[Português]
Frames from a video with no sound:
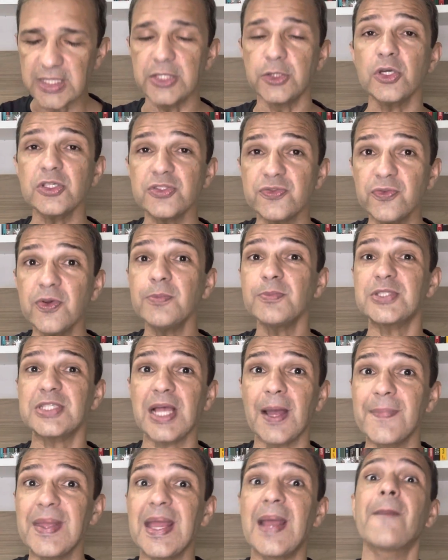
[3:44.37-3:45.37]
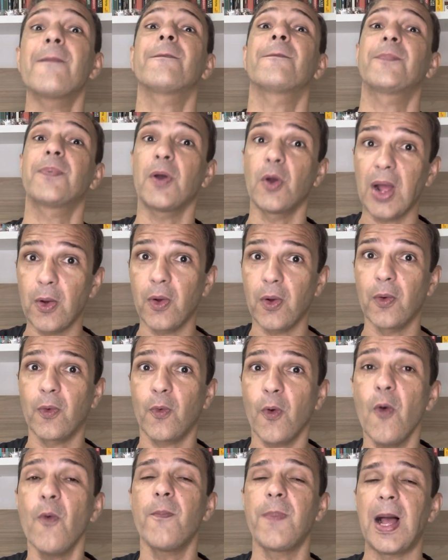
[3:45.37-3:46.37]
Nós vamos saber
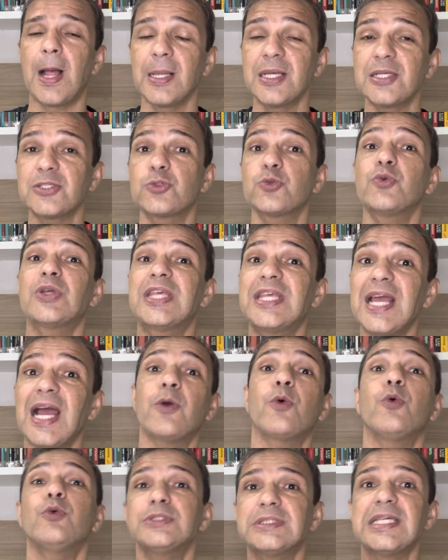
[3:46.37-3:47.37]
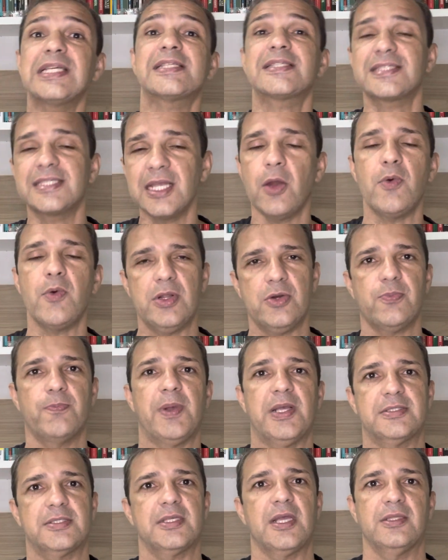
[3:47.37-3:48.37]
com o balanço o que aconteceu ano
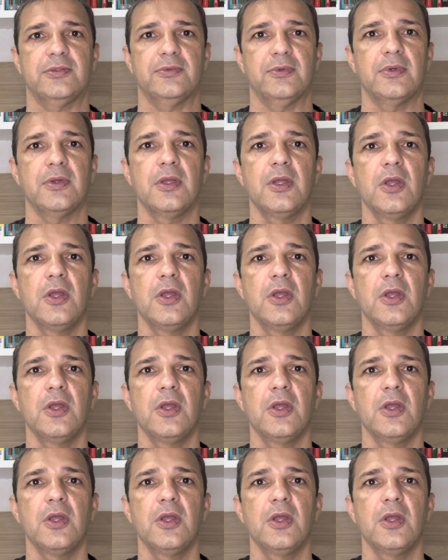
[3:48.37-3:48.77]
passado.